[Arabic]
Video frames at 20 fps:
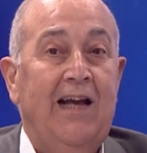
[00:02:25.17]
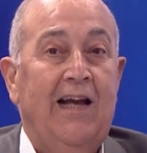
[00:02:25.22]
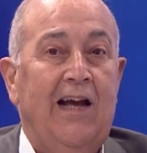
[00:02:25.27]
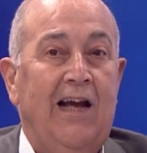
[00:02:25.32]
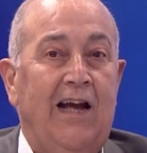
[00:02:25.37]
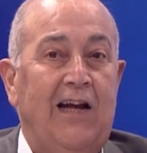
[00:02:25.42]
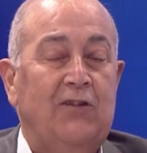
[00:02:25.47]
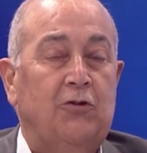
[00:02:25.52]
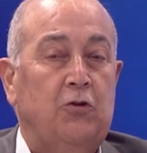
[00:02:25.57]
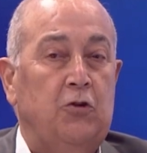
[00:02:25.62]

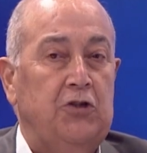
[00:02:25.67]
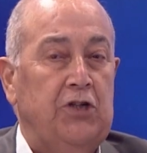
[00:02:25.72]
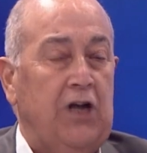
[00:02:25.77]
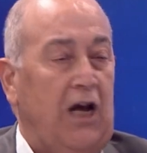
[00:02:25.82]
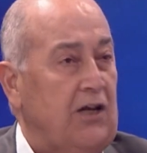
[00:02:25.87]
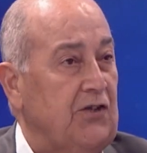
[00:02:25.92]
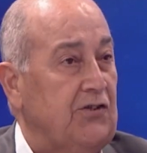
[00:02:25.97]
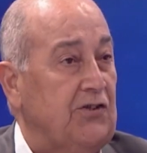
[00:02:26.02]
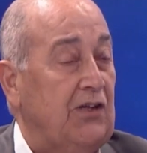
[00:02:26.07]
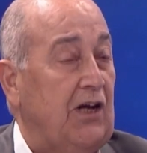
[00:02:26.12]

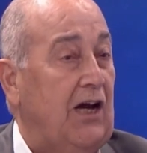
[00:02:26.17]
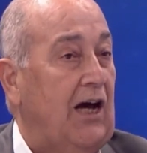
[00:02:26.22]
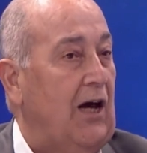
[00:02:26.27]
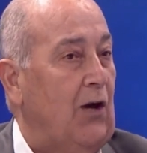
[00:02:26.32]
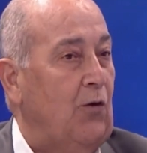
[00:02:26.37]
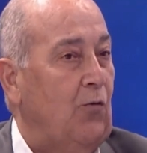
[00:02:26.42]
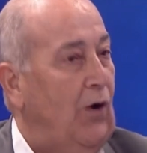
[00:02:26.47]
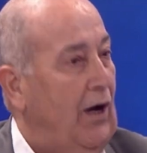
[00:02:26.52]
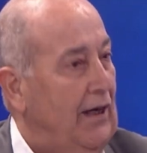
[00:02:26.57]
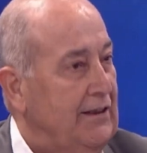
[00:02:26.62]
التجار الصغار
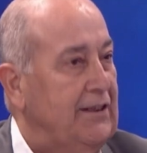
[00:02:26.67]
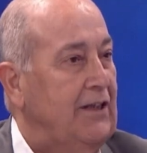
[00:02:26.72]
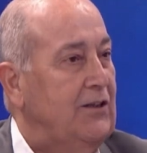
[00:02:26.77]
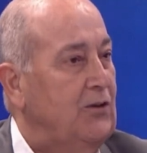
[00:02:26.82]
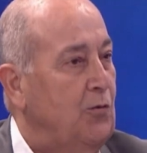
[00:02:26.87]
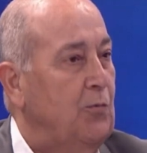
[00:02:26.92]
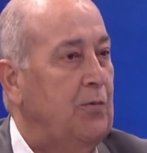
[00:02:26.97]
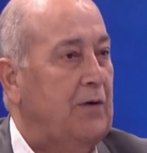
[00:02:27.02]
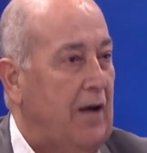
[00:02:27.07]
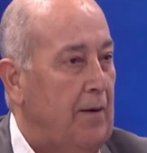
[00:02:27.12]

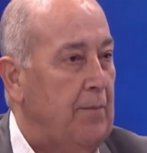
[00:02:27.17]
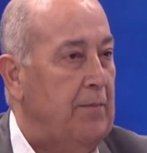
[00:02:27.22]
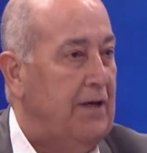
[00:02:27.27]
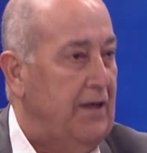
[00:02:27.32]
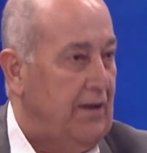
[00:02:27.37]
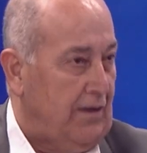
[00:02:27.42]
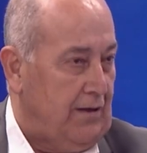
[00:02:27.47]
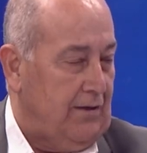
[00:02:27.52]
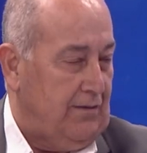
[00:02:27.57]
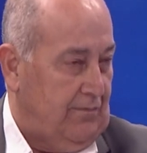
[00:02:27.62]
وعددهم
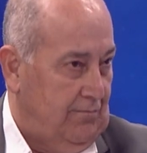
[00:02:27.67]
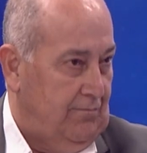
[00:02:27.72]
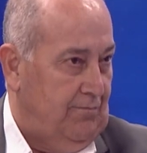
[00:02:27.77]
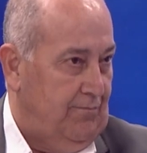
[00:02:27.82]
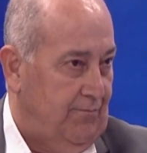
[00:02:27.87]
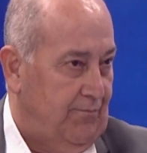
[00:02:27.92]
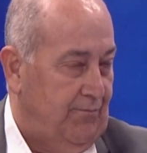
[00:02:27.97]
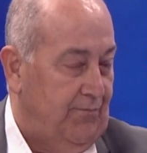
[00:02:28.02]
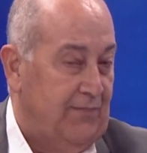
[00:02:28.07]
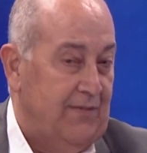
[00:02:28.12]
كبير
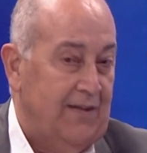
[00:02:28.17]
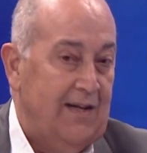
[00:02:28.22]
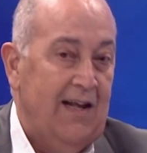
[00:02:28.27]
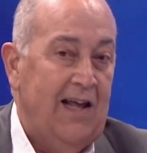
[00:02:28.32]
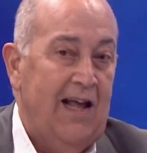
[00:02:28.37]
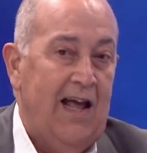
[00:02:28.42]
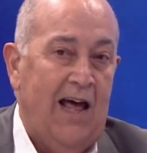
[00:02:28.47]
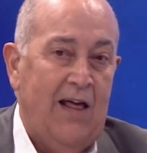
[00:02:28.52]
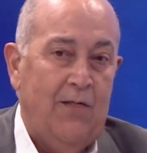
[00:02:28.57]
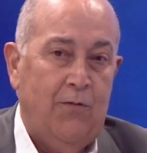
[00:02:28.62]

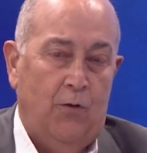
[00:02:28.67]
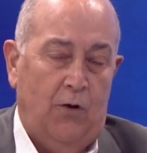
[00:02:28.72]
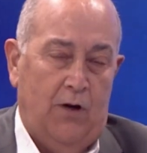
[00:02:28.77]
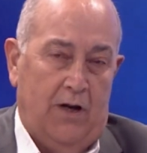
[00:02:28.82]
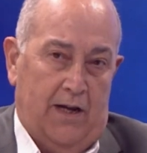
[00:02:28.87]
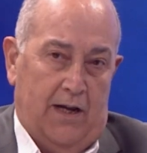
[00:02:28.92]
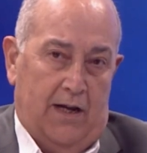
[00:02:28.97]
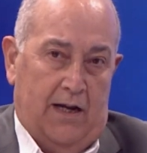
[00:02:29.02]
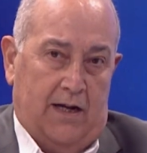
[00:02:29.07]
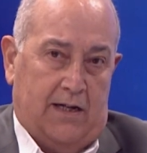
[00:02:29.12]

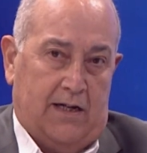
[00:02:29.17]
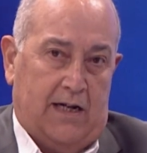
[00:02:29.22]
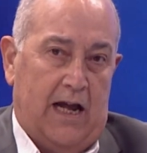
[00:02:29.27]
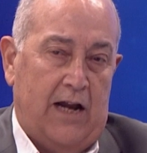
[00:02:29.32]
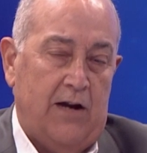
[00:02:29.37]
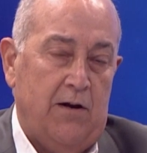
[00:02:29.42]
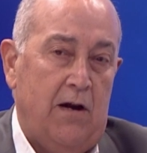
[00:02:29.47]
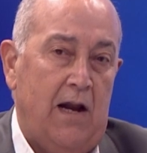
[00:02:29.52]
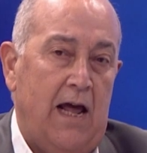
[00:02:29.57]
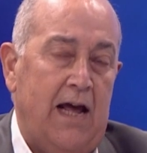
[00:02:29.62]
هذول
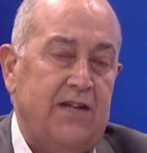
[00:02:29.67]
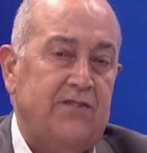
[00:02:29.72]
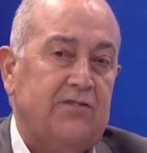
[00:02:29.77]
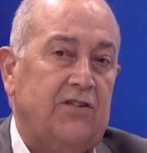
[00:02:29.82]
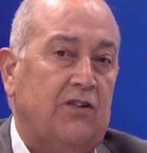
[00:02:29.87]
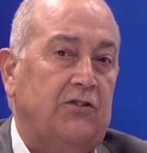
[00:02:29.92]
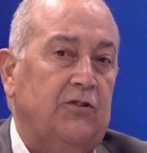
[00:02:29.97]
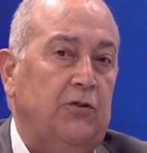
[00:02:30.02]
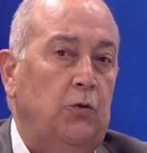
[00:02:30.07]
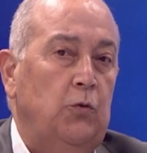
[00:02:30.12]
كان لا
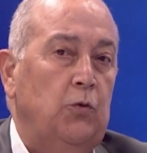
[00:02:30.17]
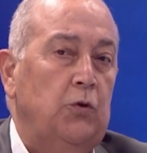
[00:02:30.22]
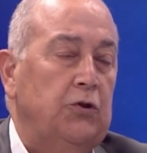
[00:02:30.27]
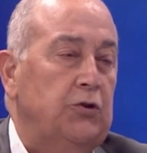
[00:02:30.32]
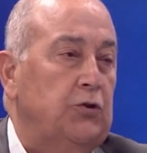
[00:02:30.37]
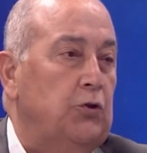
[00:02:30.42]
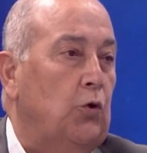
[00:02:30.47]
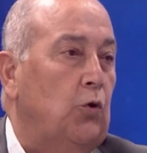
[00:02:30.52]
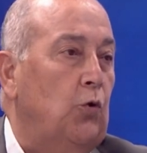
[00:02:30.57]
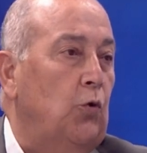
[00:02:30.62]
يستطيعون
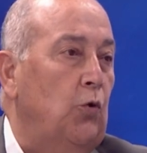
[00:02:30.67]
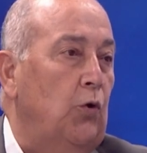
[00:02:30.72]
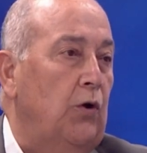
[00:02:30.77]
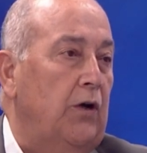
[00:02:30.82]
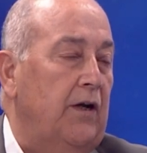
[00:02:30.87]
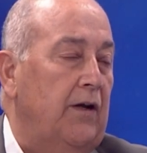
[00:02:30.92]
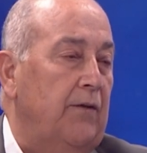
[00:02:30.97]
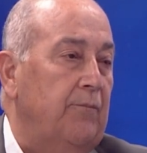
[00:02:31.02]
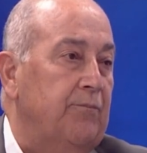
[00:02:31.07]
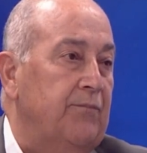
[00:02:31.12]

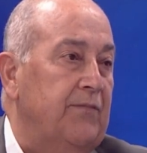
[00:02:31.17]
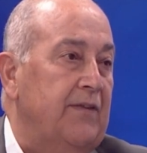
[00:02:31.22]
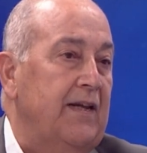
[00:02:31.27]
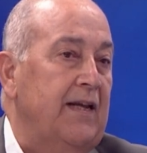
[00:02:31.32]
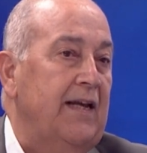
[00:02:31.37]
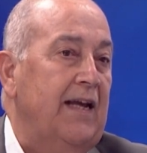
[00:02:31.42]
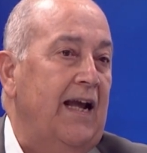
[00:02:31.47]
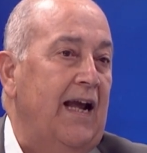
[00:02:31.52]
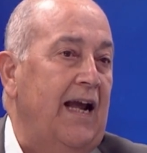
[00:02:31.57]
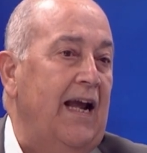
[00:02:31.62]
الدخول
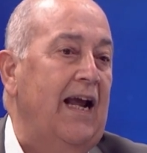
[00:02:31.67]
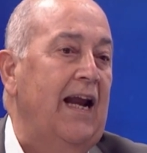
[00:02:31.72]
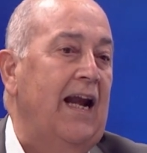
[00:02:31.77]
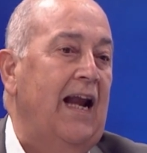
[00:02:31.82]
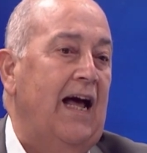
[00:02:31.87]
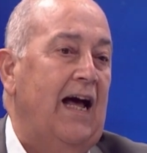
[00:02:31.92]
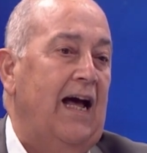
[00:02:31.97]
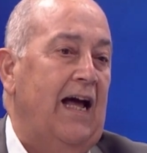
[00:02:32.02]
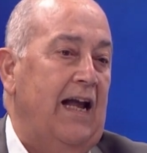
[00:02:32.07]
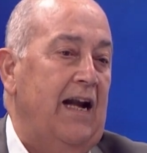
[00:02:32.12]

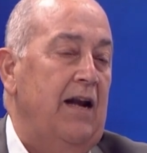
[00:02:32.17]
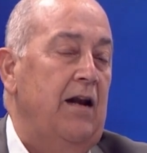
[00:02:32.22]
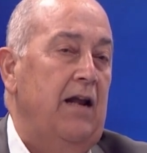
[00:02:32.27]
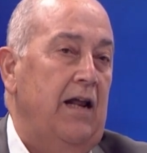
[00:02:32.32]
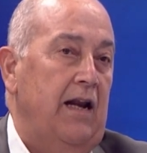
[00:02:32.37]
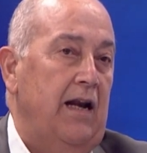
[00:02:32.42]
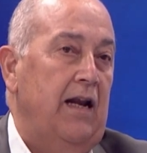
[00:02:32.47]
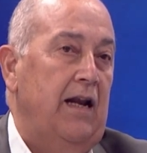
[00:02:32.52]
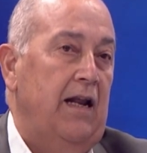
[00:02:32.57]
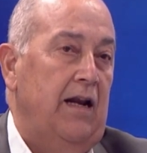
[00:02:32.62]
إلى
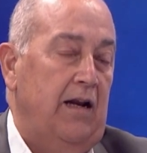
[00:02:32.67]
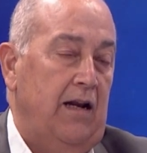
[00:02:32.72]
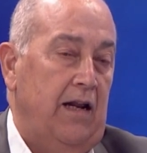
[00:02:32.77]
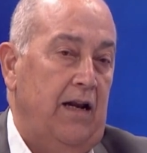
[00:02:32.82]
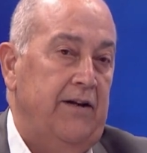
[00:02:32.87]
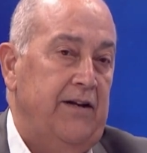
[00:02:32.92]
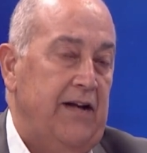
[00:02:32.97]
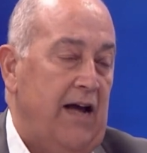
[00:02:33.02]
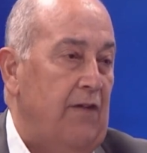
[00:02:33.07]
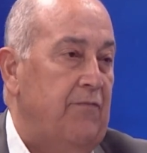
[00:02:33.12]

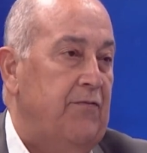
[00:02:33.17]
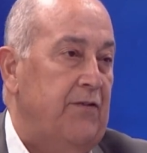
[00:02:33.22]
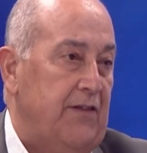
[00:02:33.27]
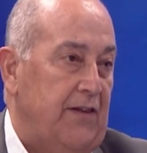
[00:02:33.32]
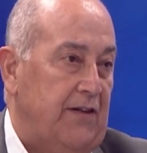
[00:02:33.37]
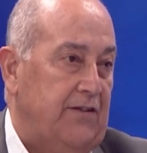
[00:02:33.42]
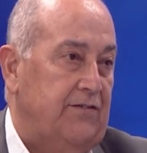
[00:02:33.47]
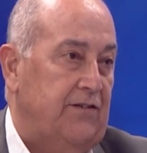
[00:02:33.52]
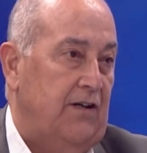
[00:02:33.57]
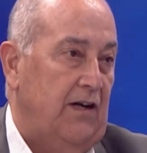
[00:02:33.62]

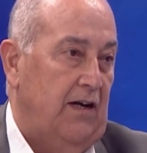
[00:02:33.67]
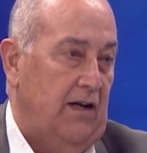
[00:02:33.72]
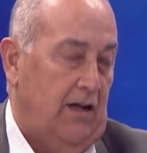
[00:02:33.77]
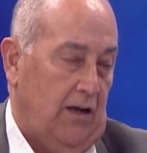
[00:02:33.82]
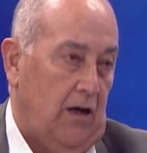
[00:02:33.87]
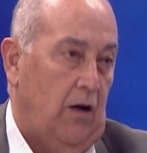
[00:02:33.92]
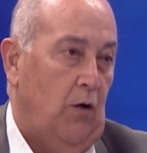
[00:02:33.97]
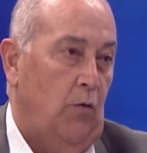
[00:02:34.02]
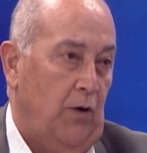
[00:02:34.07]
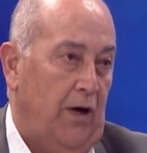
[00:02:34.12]
النافذة
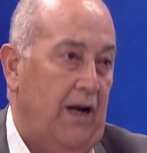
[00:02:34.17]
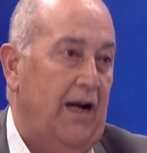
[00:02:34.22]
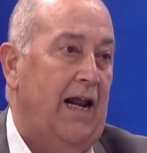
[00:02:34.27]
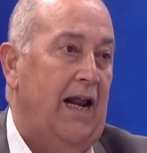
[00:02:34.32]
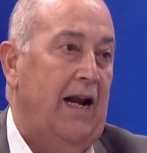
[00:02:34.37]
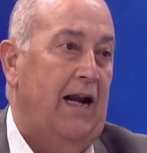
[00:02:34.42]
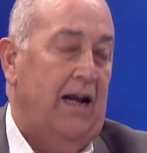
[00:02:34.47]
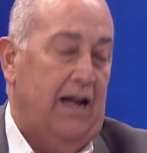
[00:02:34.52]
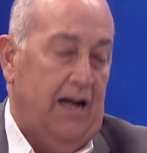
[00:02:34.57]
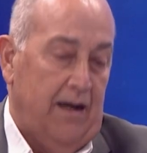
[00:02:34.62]
أو إلى
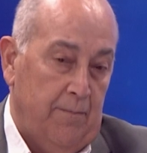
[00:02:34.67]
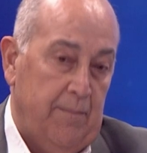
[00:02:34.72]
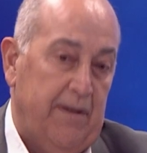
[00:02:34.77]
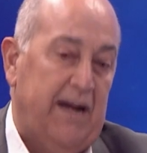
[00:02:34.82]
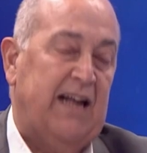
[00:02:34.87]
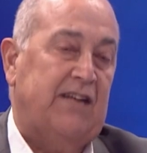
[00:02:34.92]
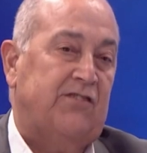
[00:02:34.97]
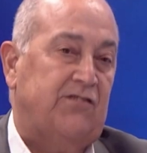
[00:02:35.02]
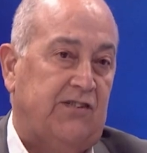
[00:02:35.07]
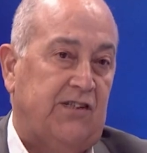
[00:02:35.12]

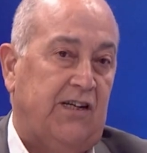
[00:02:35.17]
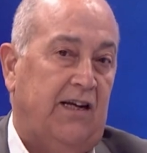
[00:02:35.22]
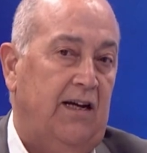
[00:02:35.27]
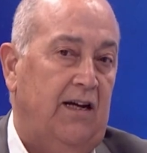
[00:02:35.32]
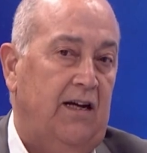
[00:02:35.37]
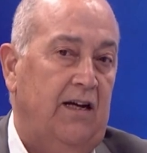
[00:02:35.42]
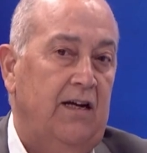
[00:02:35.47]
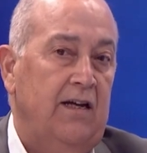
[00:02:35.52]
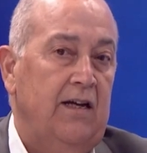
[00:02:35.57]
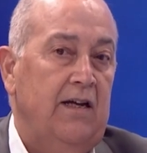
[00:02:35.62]

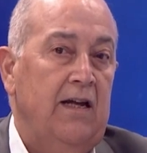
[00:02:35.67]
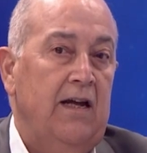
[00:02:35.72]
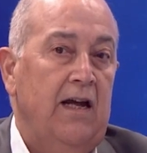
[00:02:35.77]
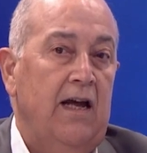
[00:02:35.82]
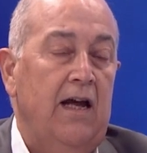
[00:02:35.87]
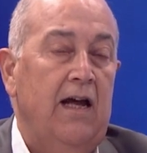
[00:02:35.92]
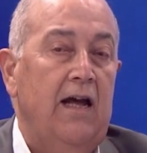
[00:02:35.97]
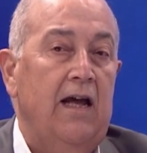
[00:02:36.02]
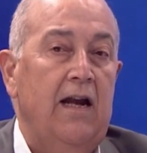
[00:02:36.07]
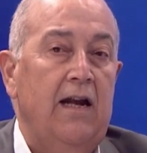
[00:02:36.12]
المنصة
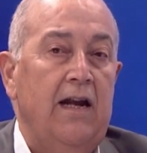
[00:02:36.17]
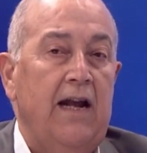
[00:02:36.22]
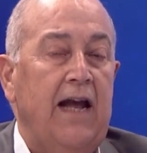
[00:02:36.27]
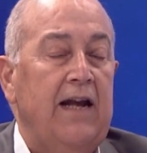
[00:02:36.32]
آه، لأن